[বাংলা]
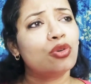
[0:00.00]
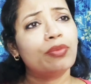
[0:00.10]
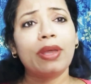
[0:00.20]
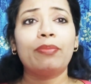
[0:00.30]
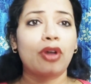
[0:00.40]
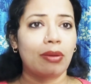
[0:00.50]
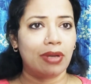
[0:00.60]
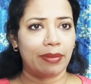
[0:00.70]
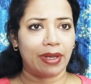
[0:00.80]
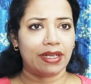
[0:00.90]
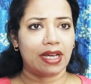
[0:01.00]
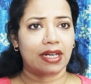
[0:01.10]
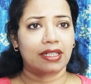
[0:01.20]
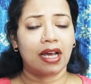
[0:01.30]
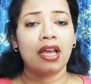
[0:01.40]
খুবই প্রবলেম এটা
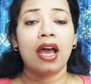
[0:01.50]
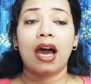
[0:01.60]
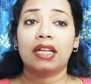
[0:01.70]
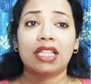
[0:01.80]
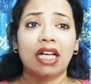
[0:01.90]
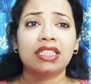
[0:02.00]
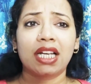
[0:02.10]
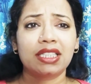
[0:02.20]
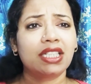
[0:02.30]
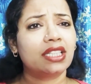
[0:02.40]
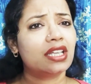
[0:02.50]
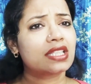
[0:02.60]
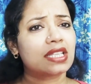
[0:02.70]
একটা আর তার সাথে সাথে